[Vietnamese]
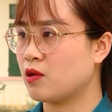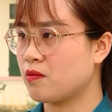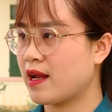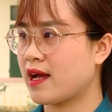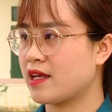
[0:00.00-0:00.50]

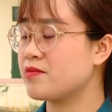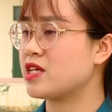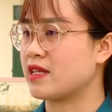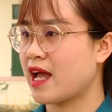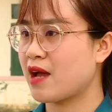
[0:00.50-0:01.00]
cũng là kim
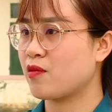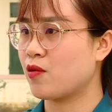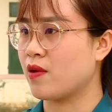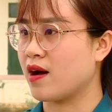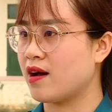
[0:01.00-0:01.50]
chỉ nam
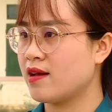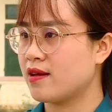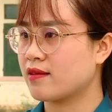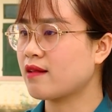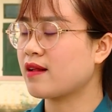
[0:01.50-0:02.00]
của
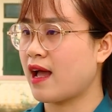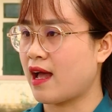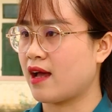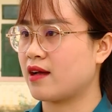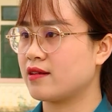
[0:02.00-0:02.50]
tất
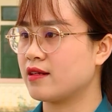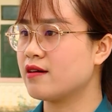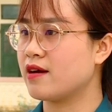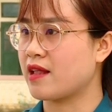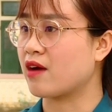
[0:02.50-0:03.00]
cả
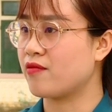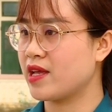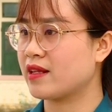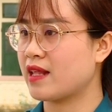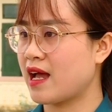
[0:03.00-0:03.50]
những người đảng
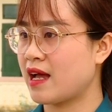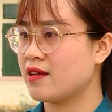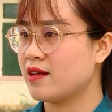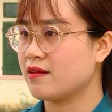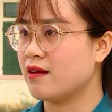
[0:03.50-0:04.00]
viên đã
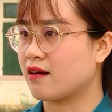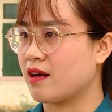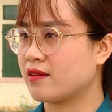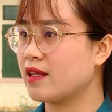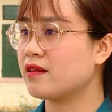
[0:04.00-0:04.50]
được
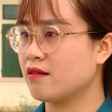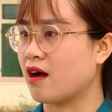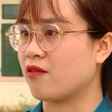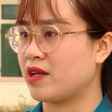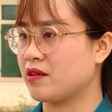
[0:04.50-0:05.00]
uh, tin
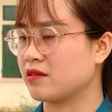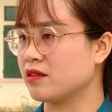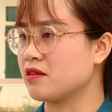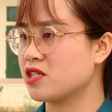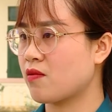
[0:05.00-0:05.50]
tưởng và được
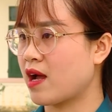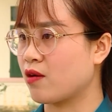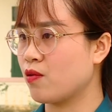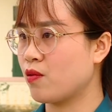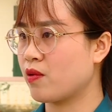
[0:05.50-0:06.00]
đứng trong
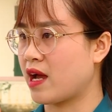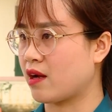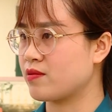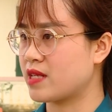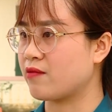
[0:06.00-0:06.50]
hàng ngũ của
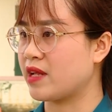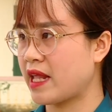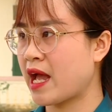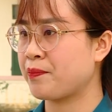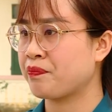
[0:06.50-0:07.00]
Đảng Cộng sản Việt
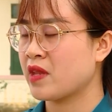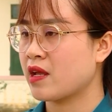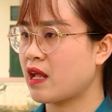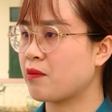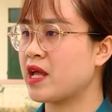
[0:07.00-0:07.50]
Nam.
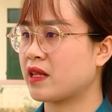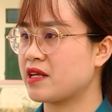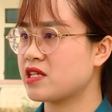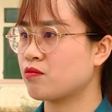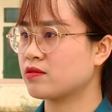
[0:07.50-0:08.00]
Đặc biệt
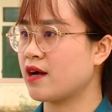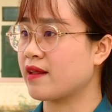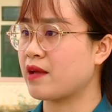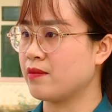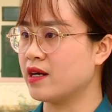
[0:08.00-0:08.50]
là trong
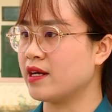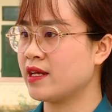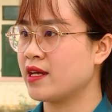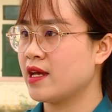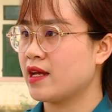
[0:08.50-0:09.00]
thời đại
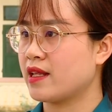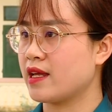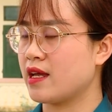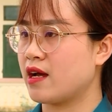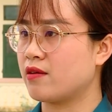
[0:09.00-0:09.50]
mới
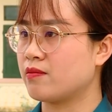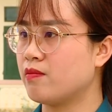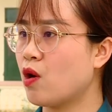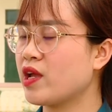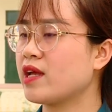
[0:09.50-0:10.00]
thì uh,
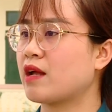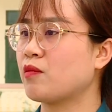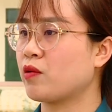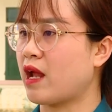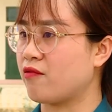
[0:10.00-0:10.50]
mỗi
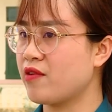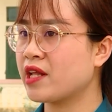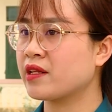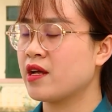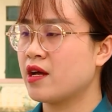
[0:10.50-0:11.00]
cán bộ đảng
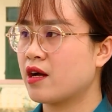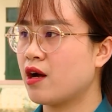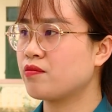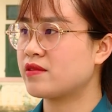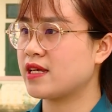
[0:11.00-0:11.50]
viên
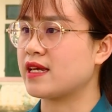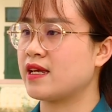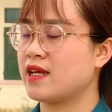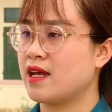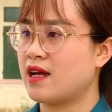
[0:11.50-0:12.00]
không
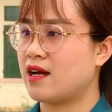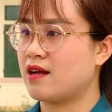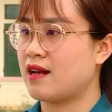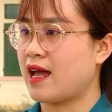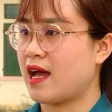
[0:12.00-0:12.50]
chỉ uh,
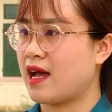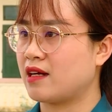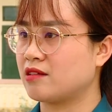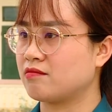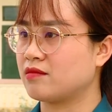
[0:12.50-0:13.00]

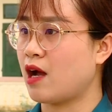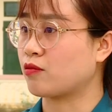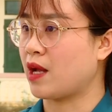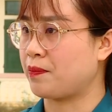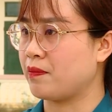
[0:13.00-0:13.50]
là
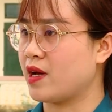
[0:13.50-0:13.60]
học tập